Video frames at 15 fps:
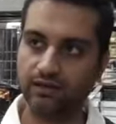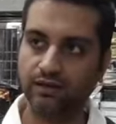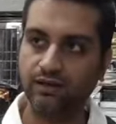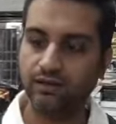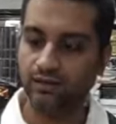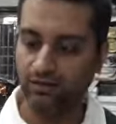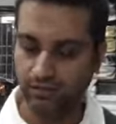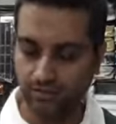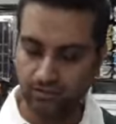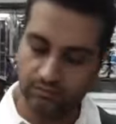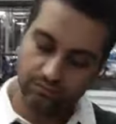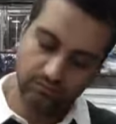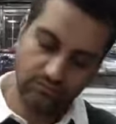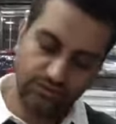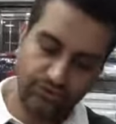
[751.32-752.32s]
ये मशीन में धो
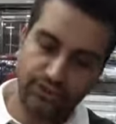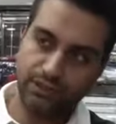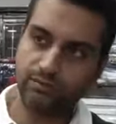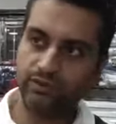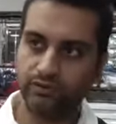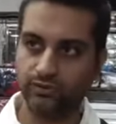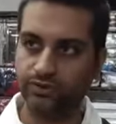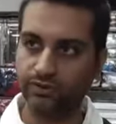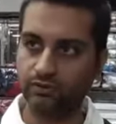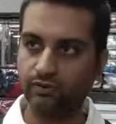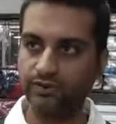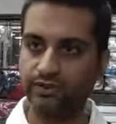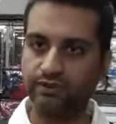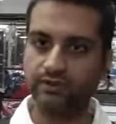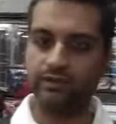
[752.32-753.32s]
सकते हैं मशीन में धोइए
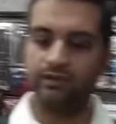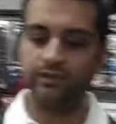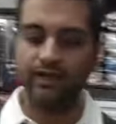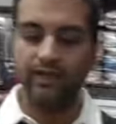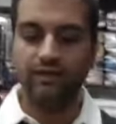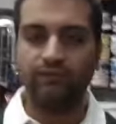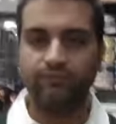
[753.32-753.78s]
कोई दिक्कत नहीं